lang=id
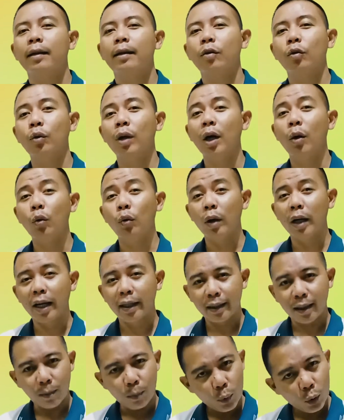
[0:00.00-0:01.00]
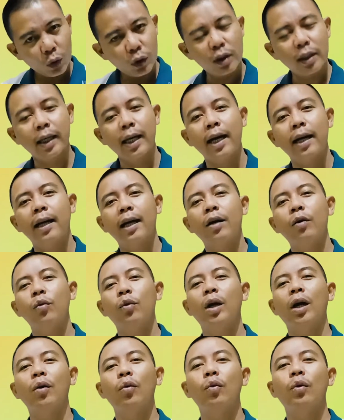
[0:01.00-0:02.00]
Undang-undangnya pun sekarang
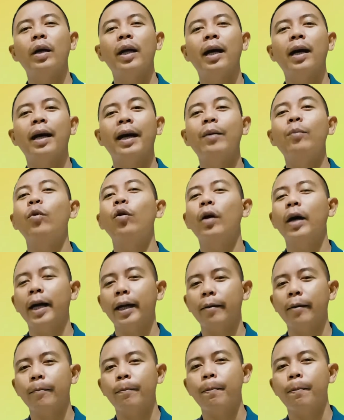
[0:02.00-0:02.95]
undang-undang advokat.